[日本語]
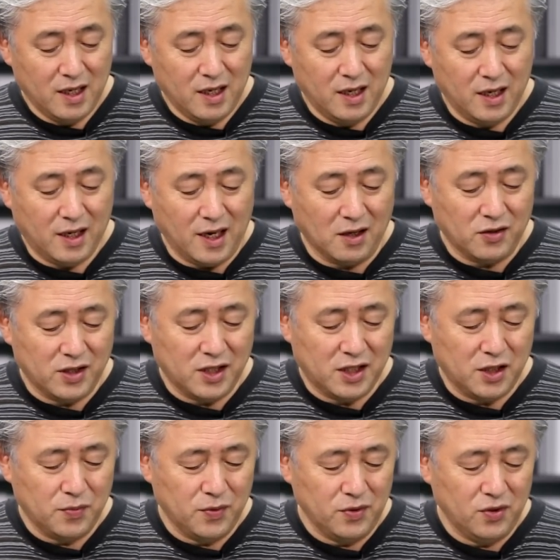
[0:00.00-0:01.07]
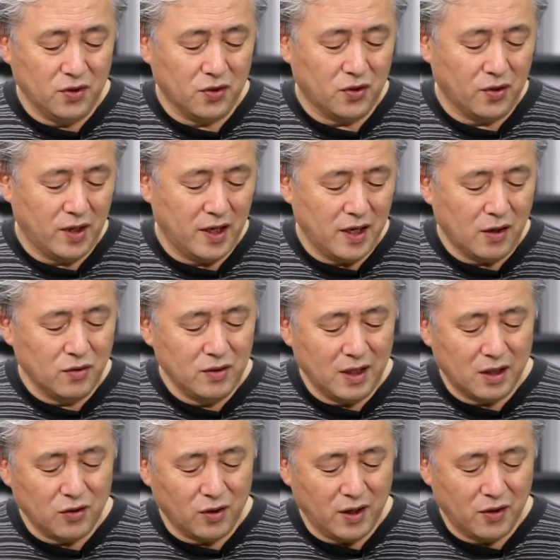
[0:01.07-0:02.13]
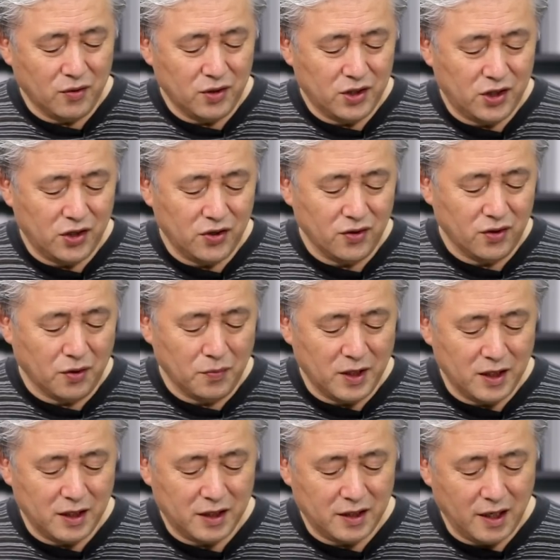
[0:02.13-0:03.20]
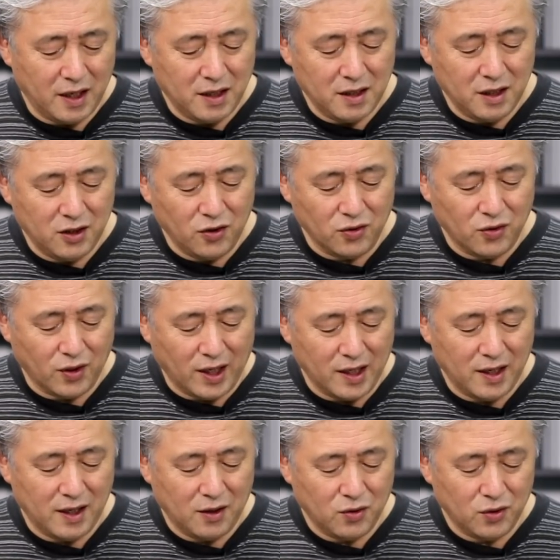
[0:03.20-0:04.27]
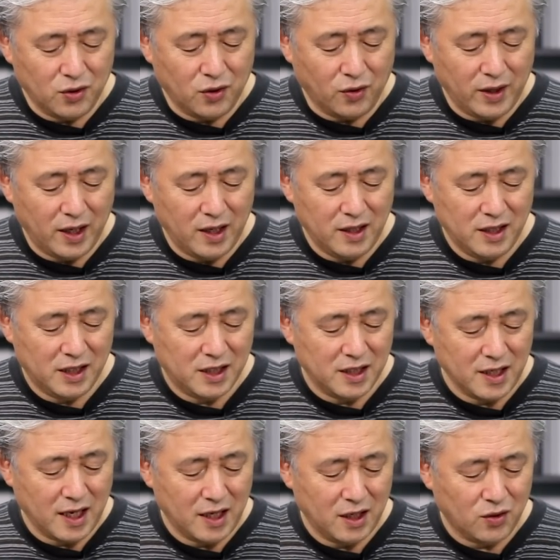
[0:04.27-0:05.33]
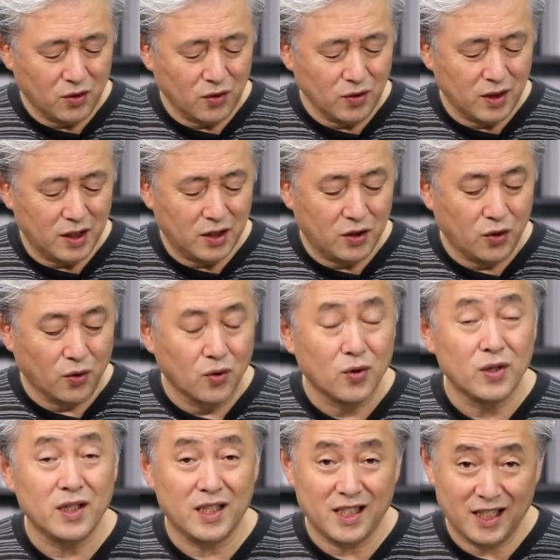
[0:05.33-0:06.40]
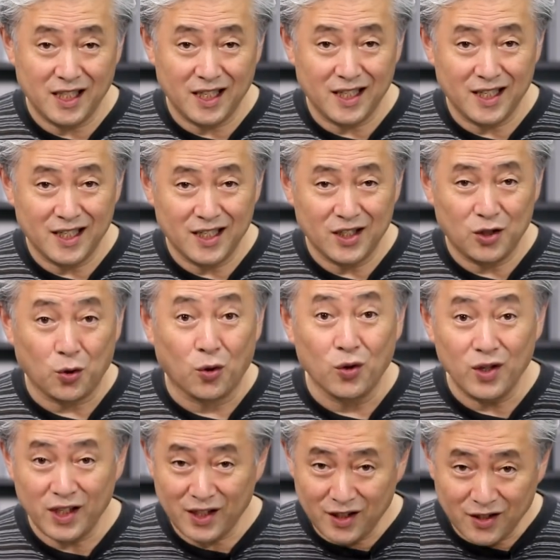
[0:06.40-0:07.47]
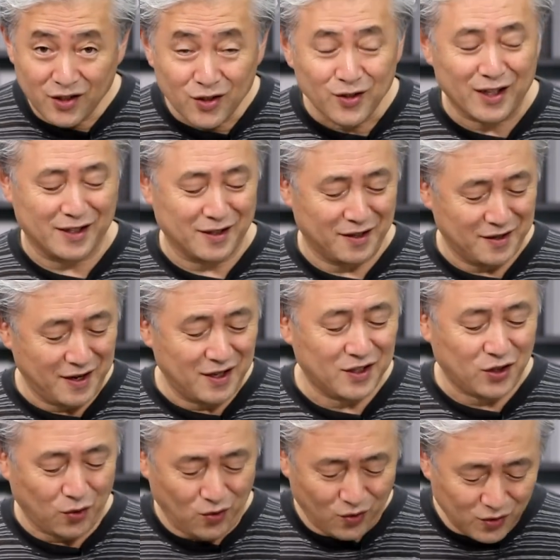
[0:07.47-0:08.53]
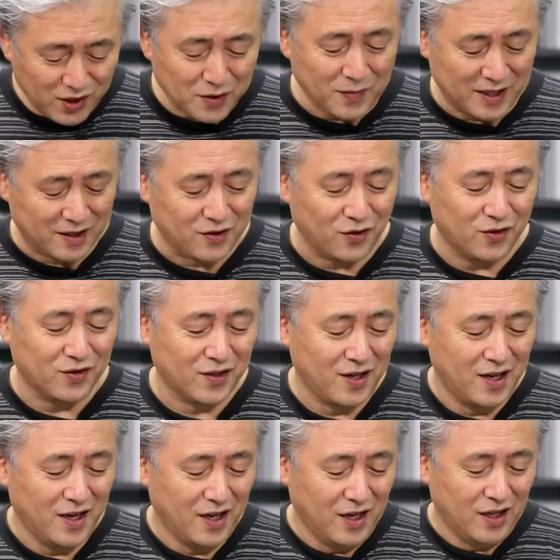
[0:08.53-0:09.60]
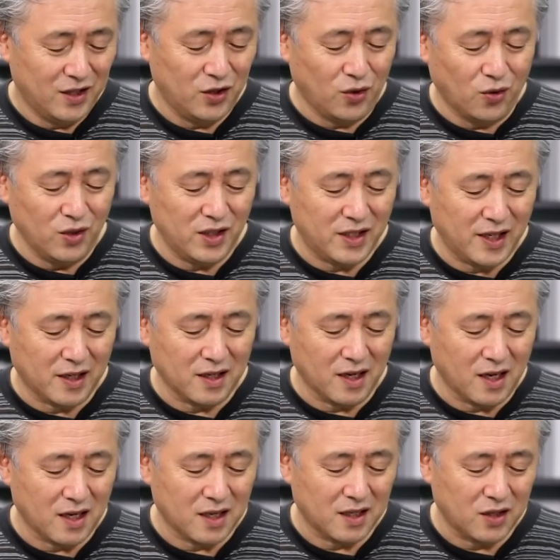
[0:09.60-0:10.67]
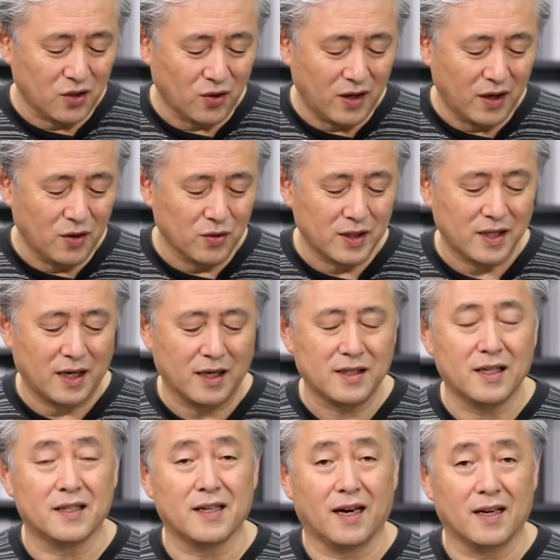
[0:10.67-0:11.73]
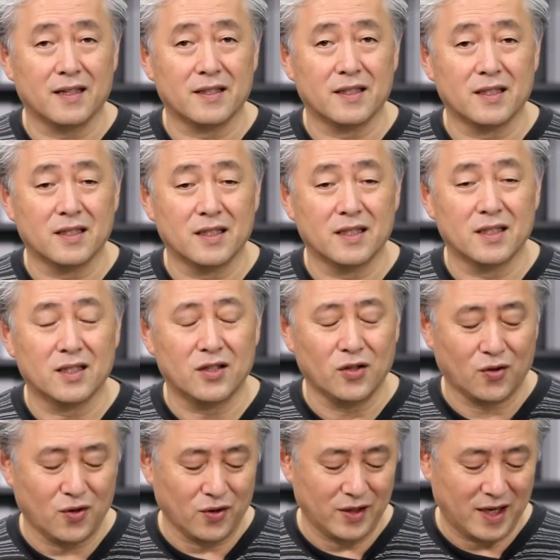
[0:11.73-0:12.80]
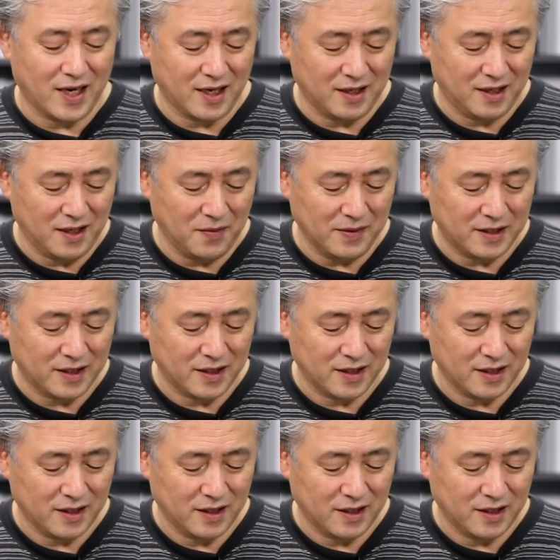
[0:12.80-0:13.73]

え各自自分の奴隷や女奴隷を自由の身にして二度と彼らを奴隷にしないことに同意し同意するんですからねそうしますと同意してから奴隷を去らせたとここに書かれています。